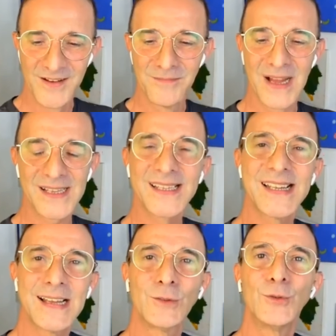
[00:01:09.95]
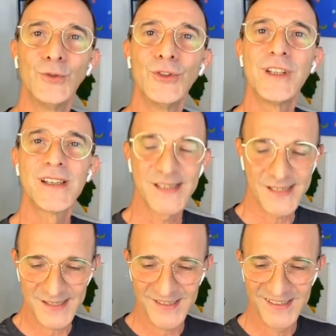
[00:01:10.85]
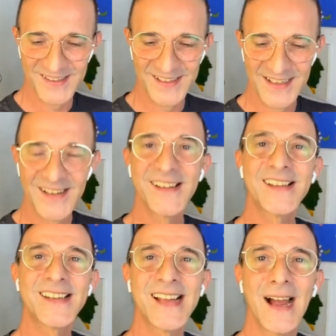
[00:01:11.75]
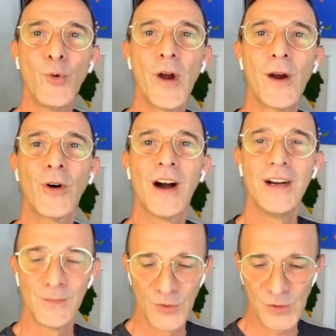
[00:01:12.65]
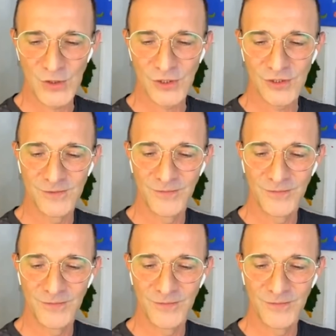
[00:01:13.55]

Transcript: Marcelo Nunes, Samuel Ramos